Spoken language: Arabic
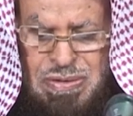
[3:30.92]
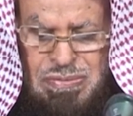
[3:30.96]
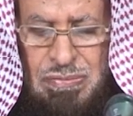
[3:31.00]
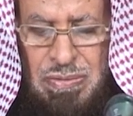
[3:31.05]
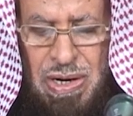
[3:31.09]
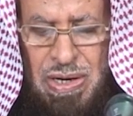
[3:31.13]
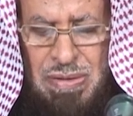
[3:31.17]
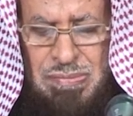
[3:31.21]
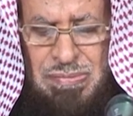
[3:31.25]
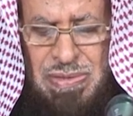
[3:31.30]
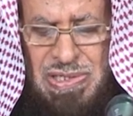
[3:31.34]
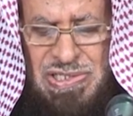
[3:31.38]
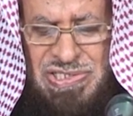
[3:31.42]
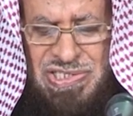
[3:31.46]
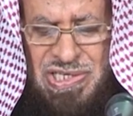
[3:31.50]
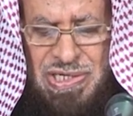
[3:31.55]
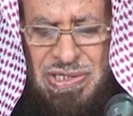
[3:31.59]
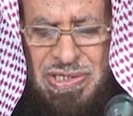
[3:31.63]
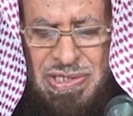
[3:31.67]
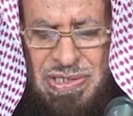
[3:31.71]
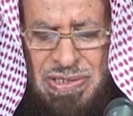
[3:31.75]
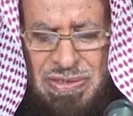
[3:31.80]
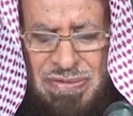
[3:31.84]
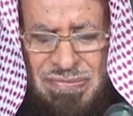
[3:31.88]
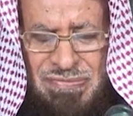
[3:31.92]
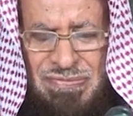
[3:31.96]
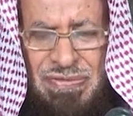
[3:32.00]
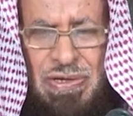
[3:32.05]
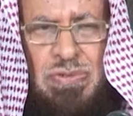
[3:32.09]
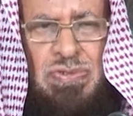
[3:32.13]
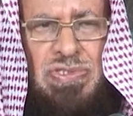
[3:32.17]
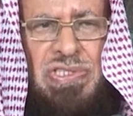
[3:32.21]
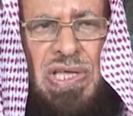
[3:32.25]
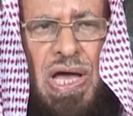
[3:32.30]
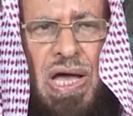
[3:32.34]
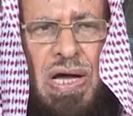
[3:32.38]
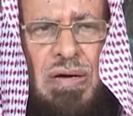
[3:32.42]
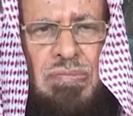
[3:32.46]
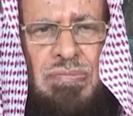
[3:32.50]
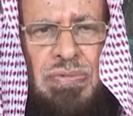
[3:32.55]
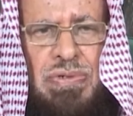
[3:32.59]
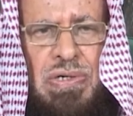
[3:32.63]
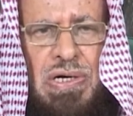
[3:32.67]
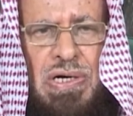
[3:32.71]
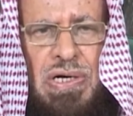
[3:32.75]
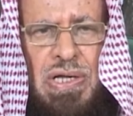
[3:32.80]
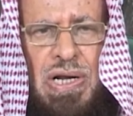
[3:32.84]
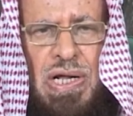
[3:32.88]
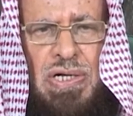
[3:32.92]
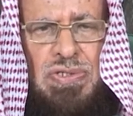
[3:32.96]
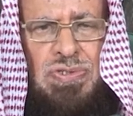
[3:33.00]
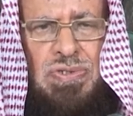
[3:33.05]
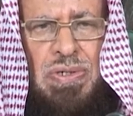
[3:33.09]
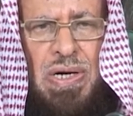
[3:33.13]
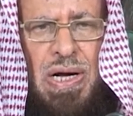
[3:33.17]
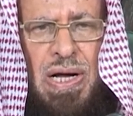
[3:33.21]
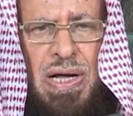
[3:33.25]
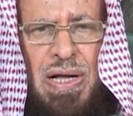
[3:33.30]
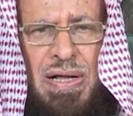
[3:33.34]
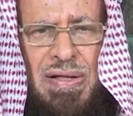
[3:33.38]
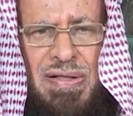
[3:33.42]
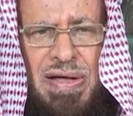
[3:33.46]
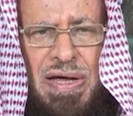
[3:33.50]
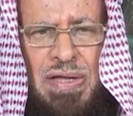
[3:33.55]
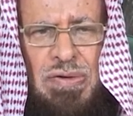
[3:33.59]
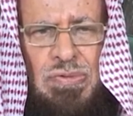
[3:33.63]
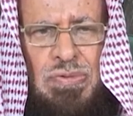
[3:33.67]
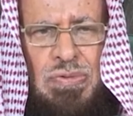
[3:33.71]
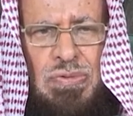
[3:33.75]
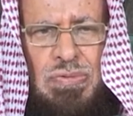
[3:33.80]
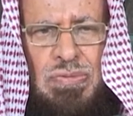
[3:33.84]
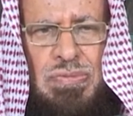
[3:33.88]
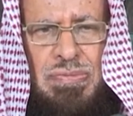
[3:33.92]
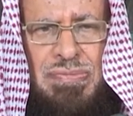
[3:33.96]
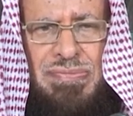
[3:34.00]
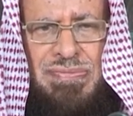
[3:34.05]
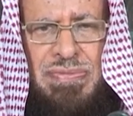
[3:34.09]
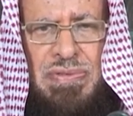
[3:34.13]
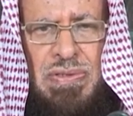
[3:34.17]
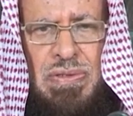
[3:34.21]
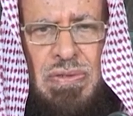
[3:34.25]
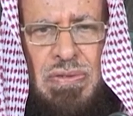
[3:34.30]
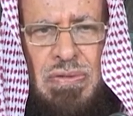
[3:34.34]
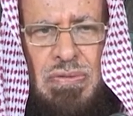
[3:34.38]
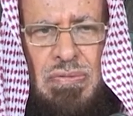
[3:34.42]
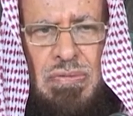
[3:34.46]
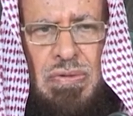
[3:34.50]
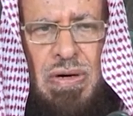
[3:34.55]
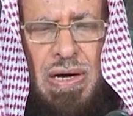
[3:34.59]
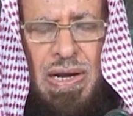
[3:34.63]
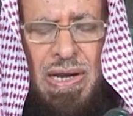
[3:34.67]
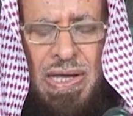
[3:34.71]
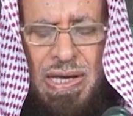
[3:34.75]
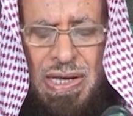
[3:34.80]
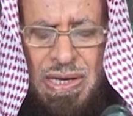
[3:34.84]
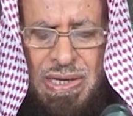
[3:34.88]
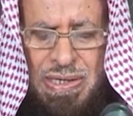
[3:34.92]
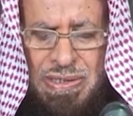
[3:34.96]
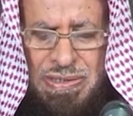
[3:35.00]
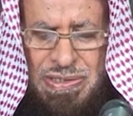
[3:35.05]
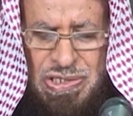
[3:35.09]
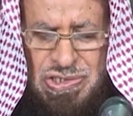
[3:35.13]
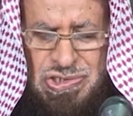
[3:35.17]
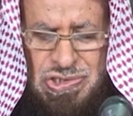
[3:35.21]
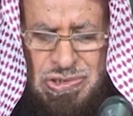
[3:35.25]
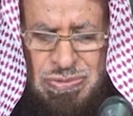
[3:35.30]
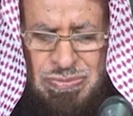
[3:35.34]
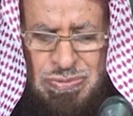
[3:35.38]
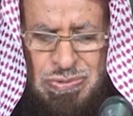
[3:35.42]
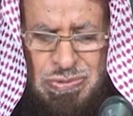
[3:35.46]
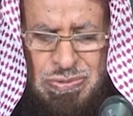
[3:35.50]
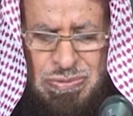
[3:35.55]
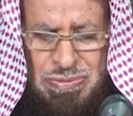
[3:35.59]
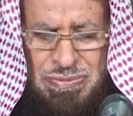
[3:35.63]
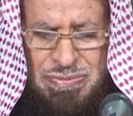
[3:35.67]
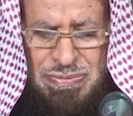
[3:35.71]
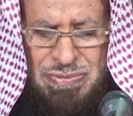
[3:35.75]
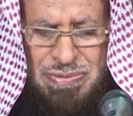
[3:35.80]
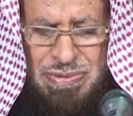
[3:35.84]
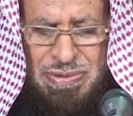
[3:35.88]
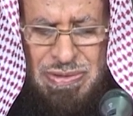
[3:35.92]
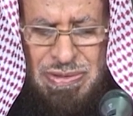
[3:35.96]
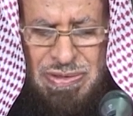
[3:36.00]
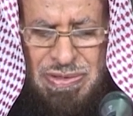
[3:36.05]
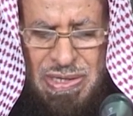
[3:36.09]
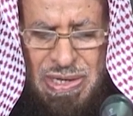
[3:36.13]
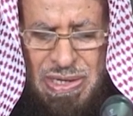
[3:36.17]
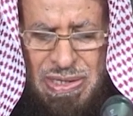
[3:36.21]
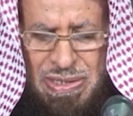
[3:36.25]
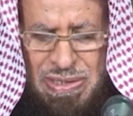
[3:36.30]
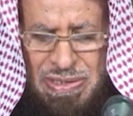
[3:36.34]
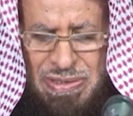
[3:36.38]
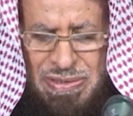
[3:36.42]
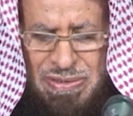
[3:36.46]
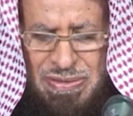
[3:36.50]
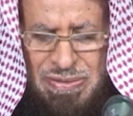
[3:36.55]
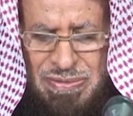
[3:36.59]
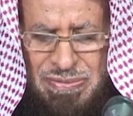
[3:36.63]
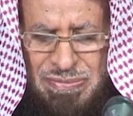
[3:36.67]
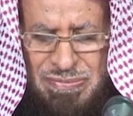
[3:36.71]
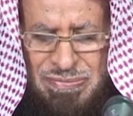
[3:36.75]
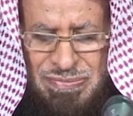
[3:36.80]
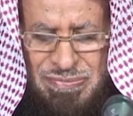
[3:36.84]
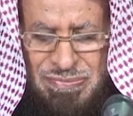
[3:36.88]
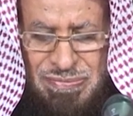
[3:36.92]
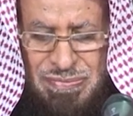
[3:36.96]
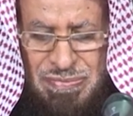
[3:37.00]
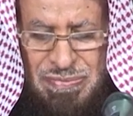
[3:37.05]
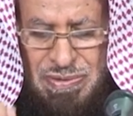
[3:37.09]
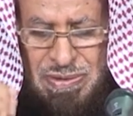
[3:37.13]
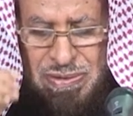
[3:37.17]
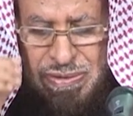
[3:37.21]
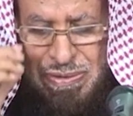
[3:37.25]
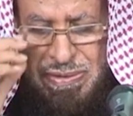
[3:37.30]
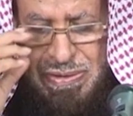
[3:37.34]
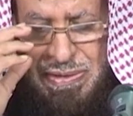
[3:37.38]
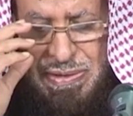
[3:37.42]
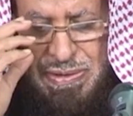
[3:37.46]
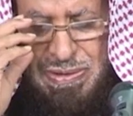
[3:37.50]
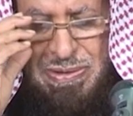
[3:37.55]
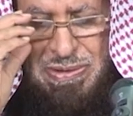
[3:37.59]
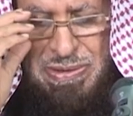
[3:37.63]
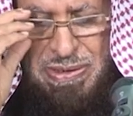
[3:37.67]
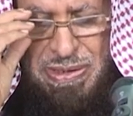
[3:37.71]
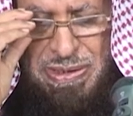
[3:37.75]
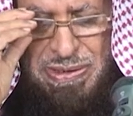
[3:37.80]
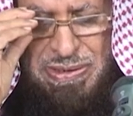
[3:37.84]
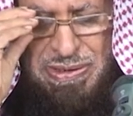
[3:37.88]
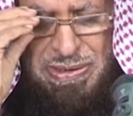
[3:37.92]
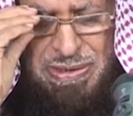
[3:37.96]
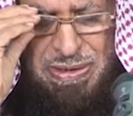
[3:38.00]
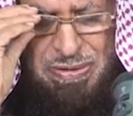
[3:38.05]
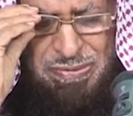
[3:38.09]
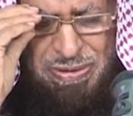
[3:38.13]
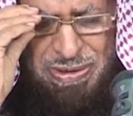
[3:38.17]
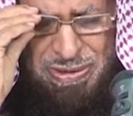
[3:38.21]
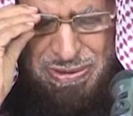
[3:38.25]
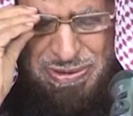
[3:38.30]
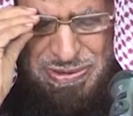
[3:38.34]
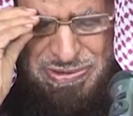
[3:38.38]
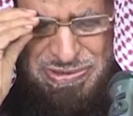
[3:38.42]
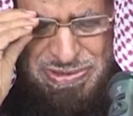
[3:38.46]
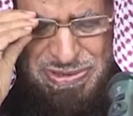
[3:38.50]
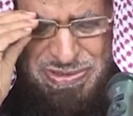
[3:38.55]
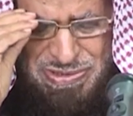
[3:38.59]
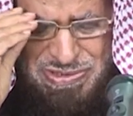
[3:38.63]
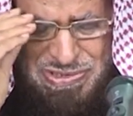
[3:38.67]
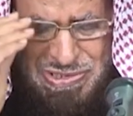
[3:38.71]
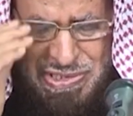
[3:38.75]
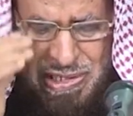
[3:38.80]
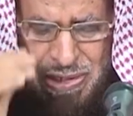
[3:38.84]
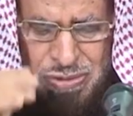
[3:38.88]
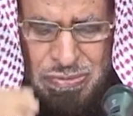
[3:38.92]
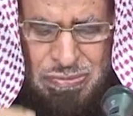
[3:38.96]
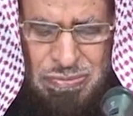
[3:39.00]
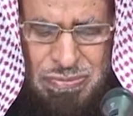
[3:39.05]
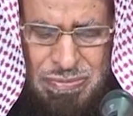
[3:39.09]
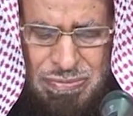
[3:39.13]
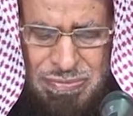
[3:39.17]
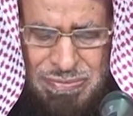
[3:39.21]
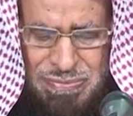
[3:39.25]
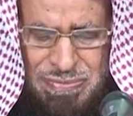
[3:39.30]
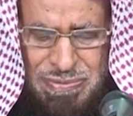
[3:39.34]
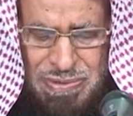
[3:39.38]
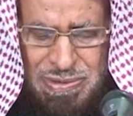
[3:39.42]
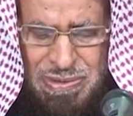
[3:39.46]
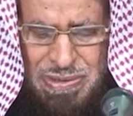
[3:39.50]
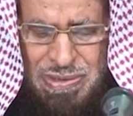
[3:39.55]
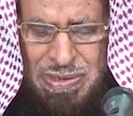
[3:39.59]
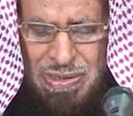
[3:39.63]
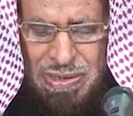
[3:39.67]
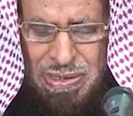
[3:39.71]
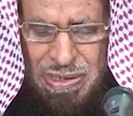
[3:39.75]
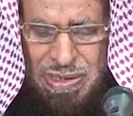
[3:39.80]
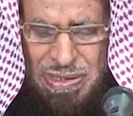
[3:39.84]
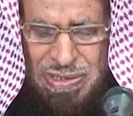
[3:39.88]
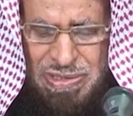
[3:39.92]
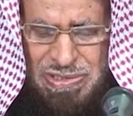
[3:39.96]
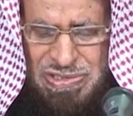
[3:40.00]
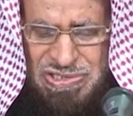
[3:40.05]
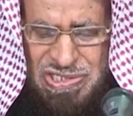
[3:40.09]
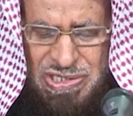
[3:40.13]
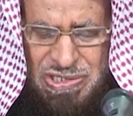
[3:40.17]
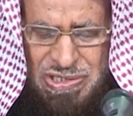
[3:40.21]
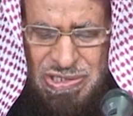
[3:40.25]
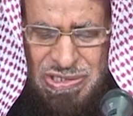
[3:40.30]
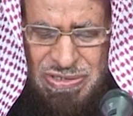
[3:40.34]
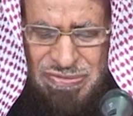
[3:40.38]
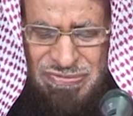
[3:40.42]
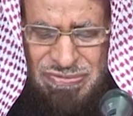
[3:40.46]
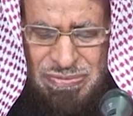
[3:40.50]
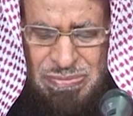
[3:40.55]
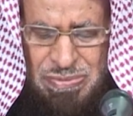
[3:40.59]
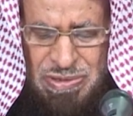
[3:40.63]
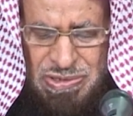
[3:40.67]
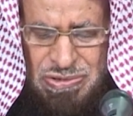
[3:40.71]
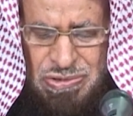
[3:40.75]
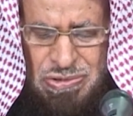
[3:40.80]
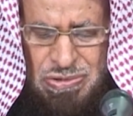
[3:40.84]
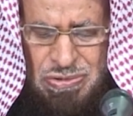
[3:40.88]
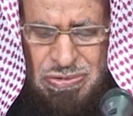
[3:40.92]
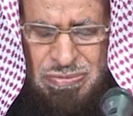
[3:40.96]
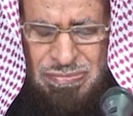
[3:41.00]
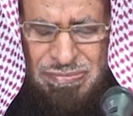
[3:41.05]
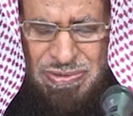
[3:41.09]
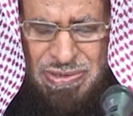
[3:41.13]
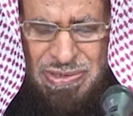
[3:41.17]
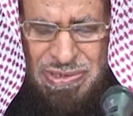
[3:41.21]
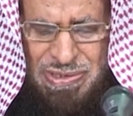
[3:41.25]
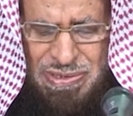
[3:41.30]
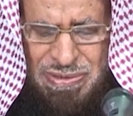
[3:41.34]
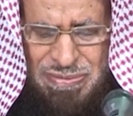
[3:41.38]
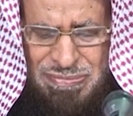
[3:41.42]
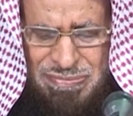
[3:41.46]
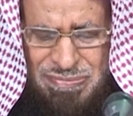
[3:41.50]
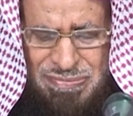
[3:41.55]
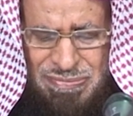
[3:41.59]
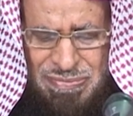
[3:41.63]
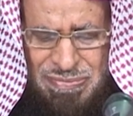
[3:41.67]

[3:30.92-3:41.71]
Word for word: واما الجنين فيستحب اخراجها عنه ولا يجب ذلك لكن لو اخرج الانسان عن الجنين في بطن امه